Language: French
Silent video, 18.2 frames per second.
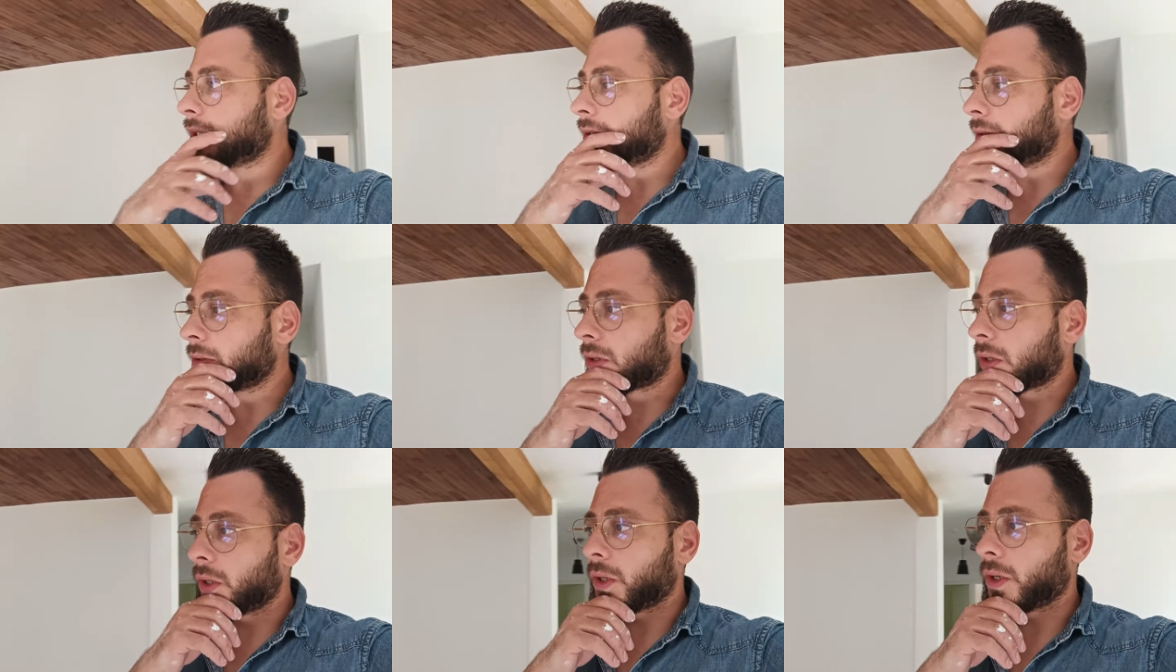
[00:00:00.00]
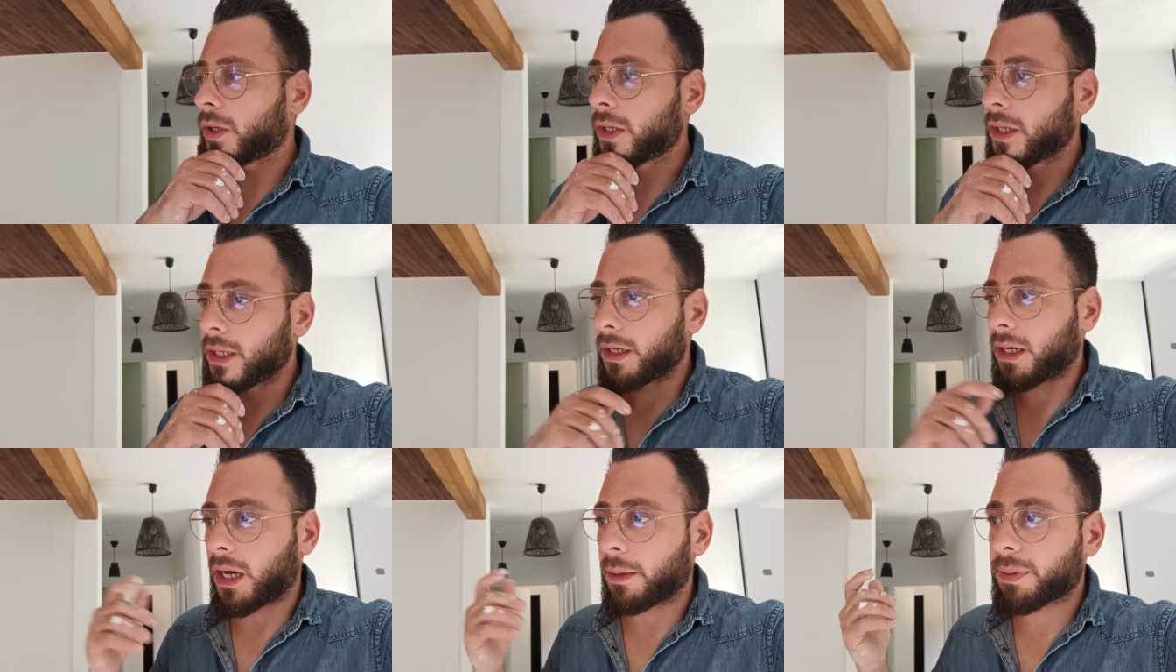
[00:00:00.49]
Donc euh,
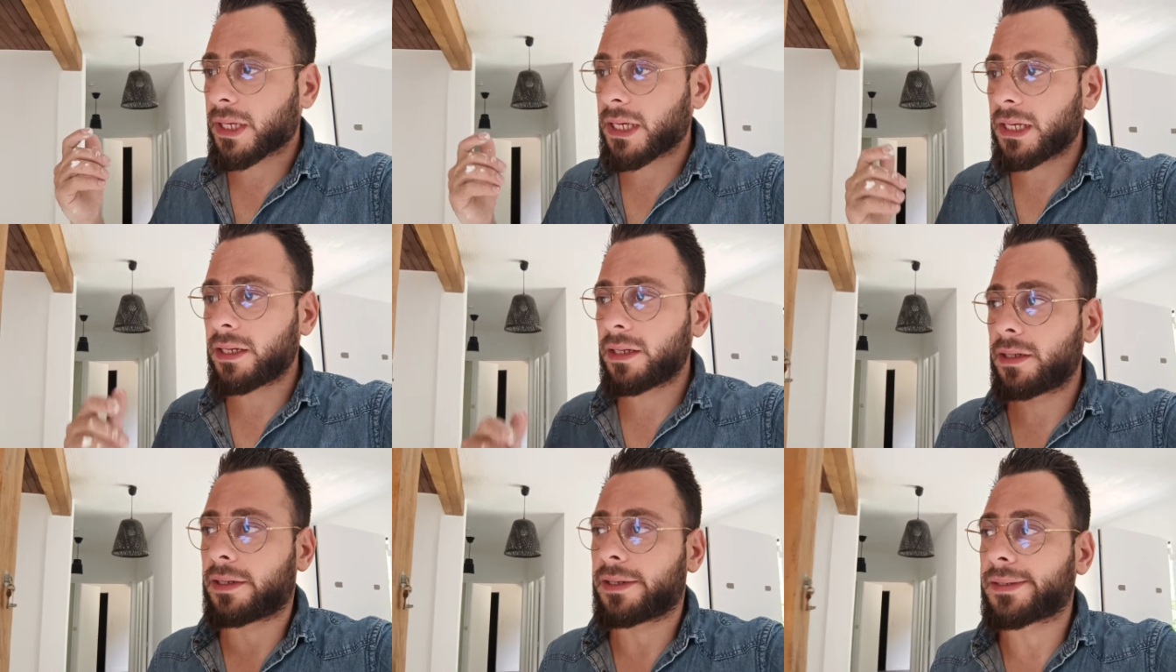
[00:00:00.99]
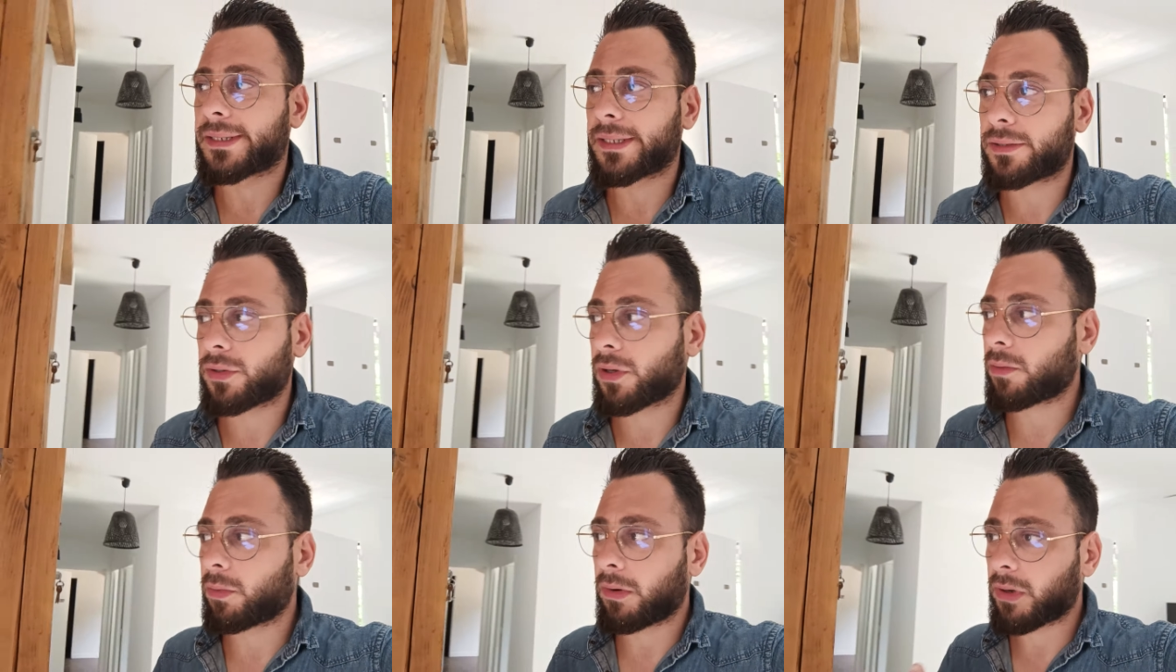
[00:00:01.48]
après, euh, c'est
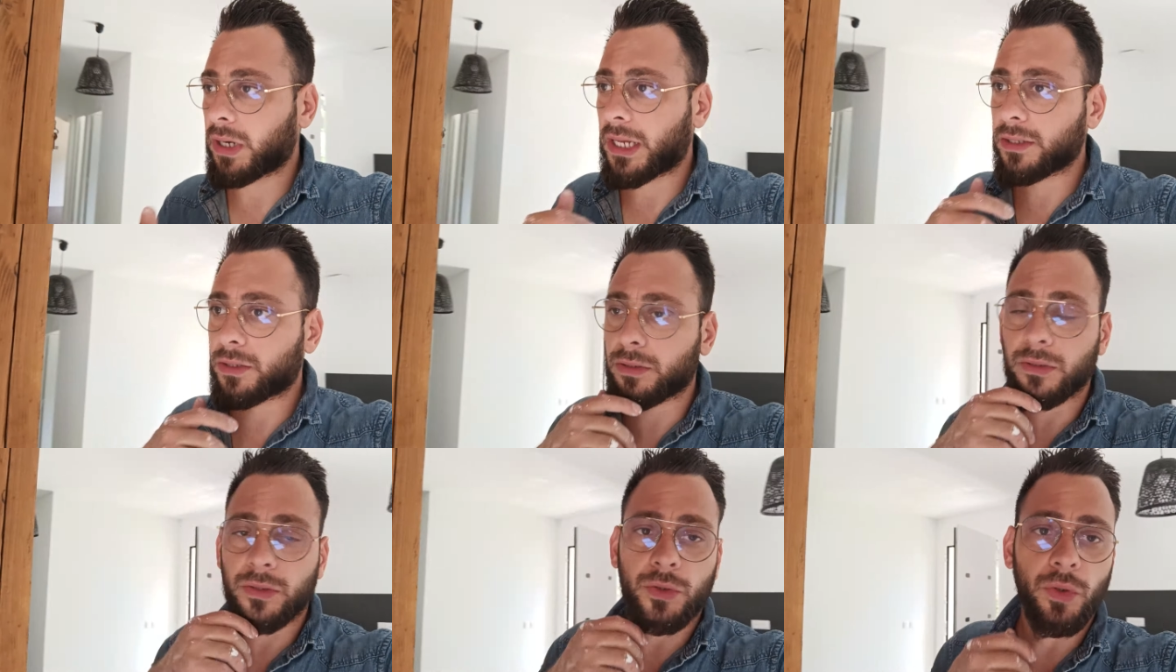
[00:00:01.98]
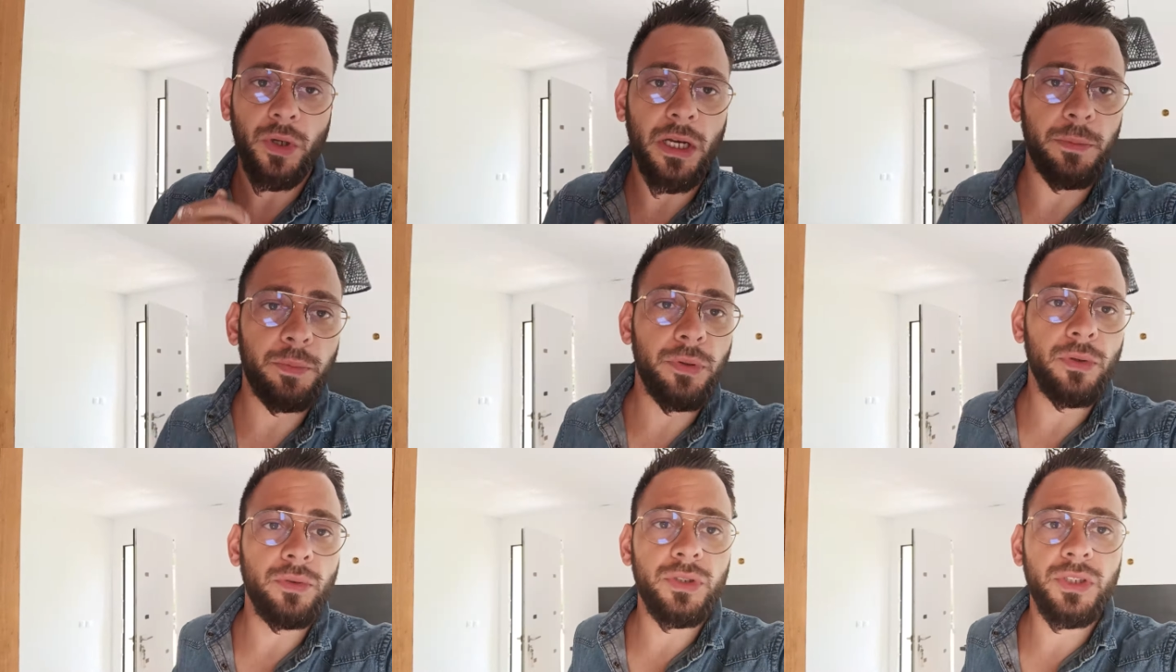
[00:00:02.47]
sûr que voilà, j'aurais
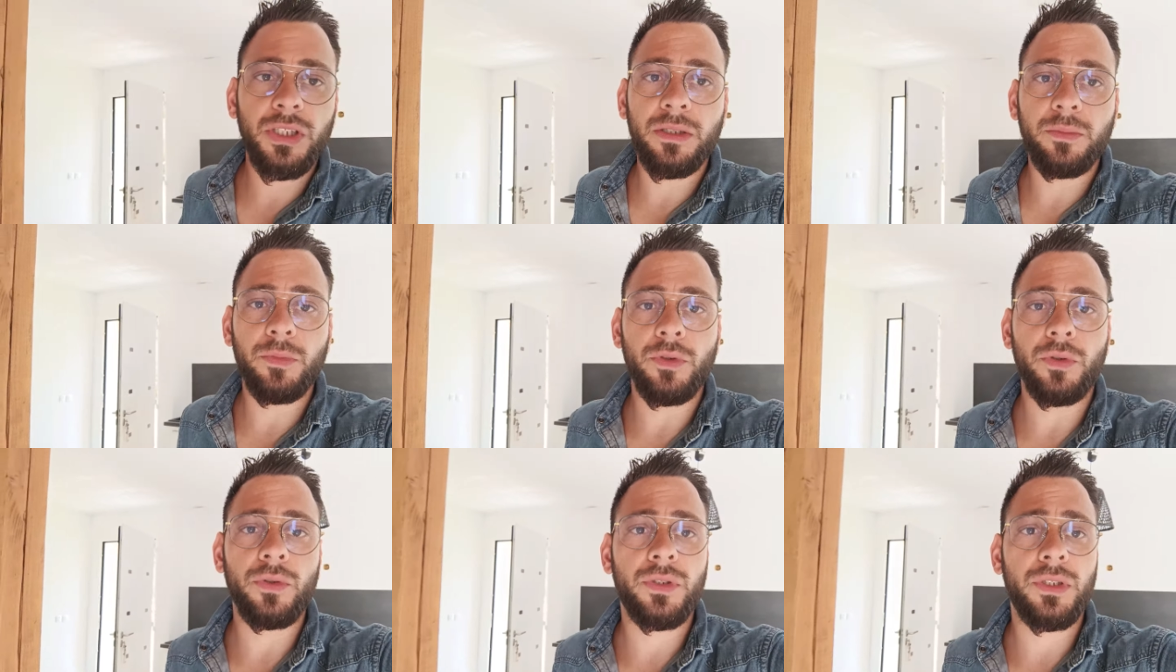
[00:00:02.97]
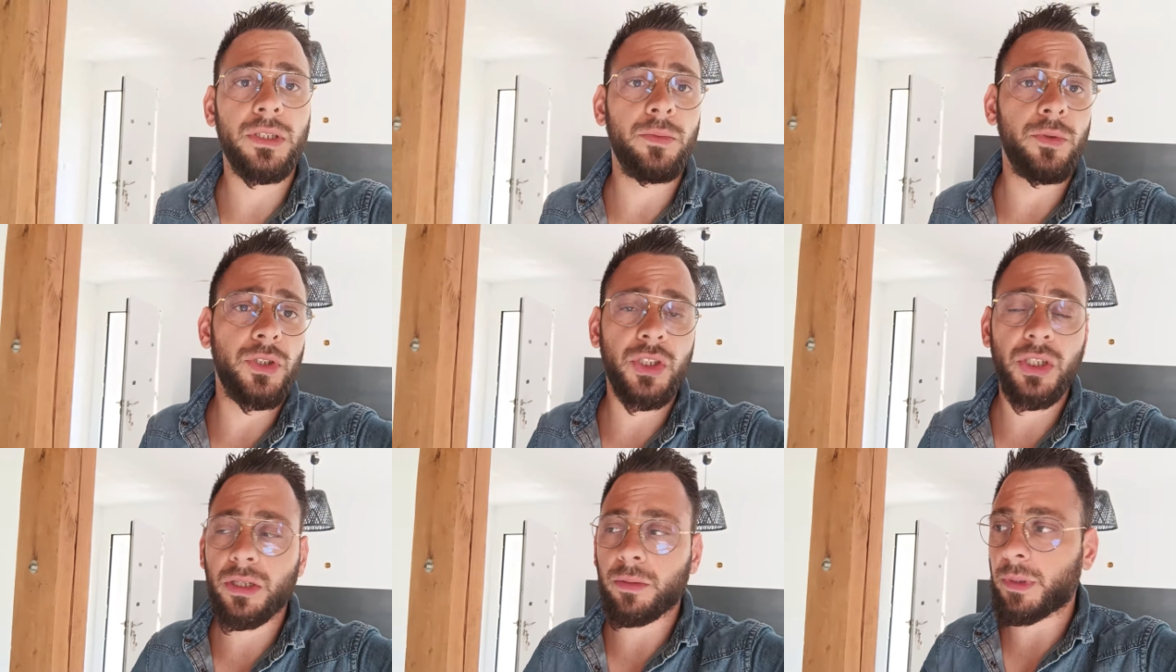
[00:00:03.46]
pu aussi me
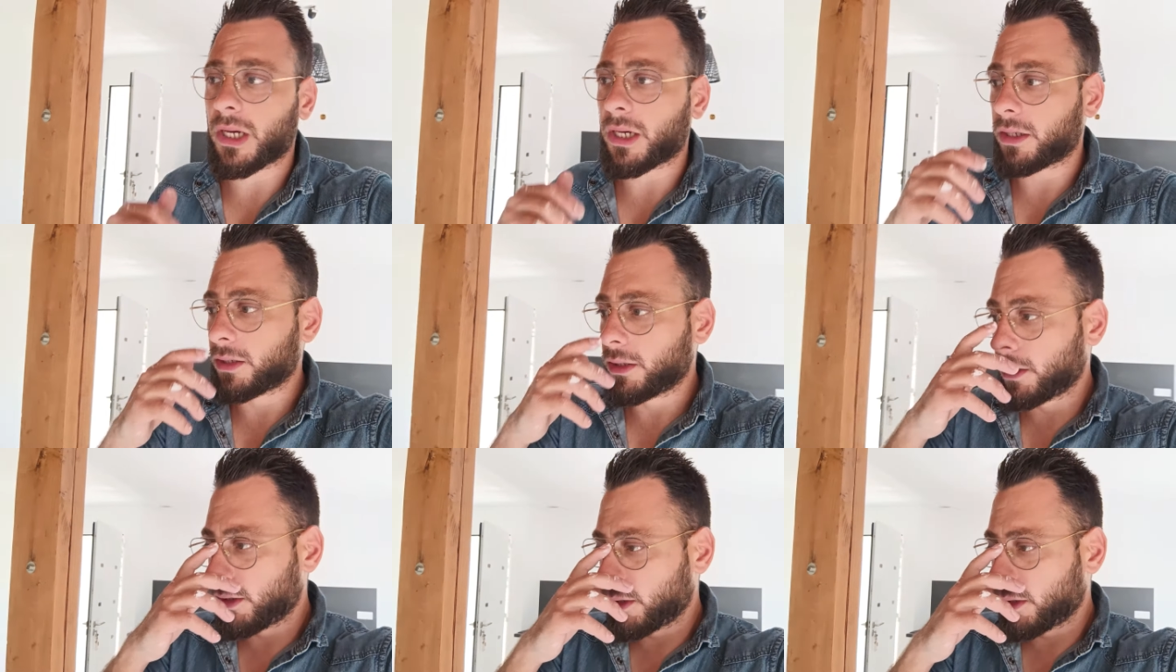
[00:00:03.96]
dire, ben,